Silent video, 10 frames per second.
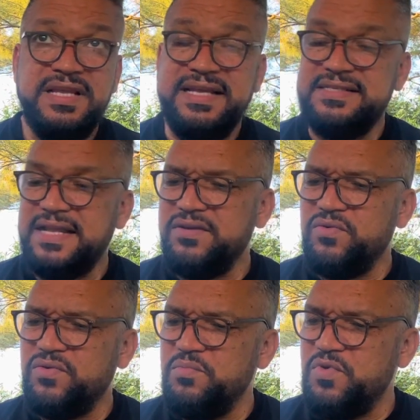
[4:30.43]
es algo
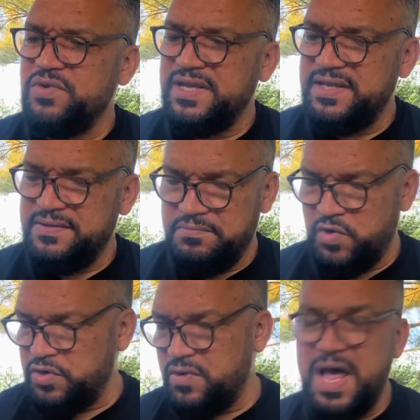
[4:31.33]
como que,
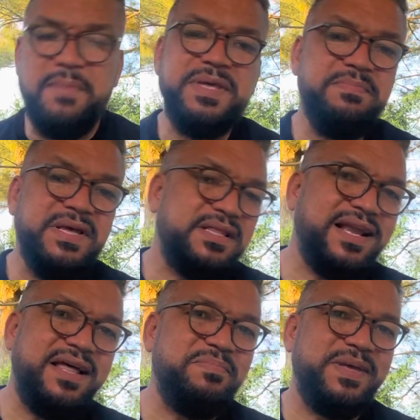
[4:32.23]
bueno, a mí me
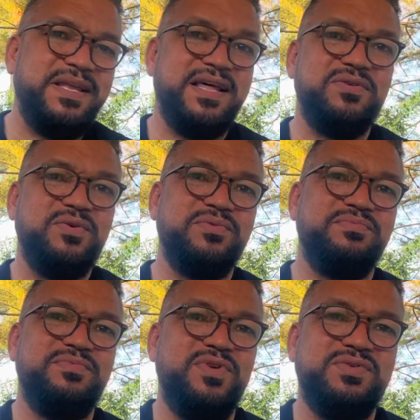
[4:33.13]
trae pena, no,
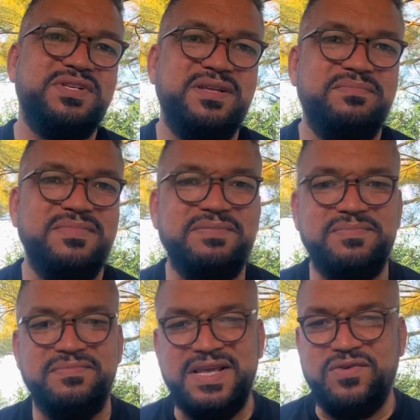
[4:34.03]
no sé,
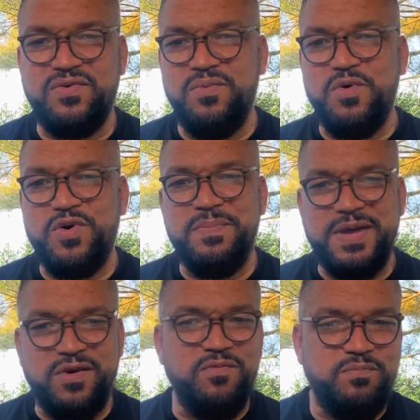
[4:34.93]
me, como que me
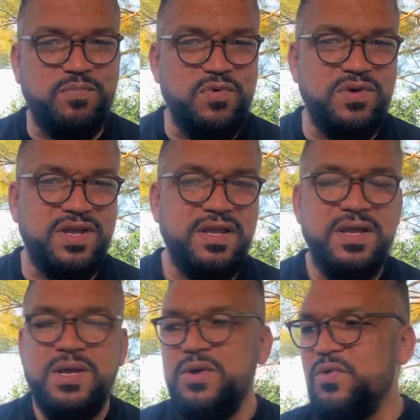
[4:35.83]
compunge
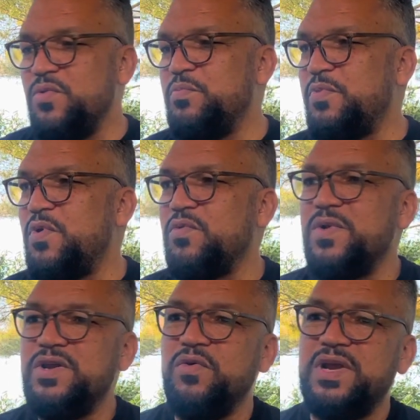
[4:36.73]
un poco
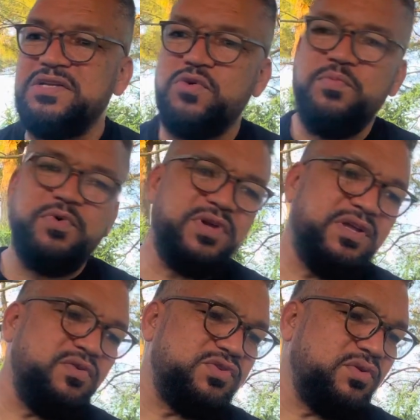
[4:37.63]
el corazón porque
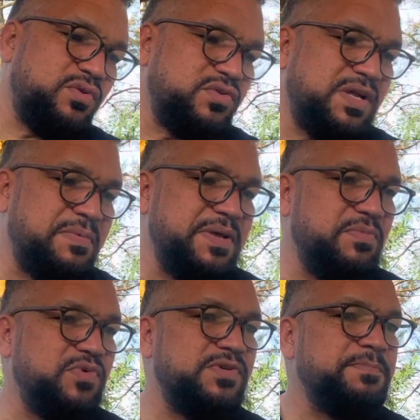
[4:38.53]
nosotros
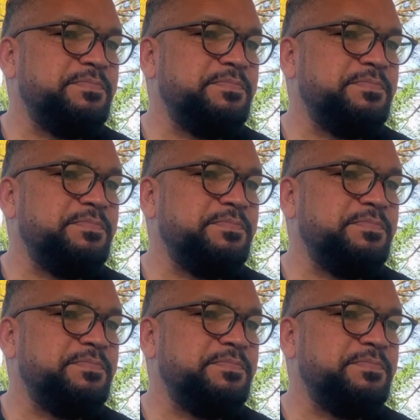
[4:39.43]
sabemos.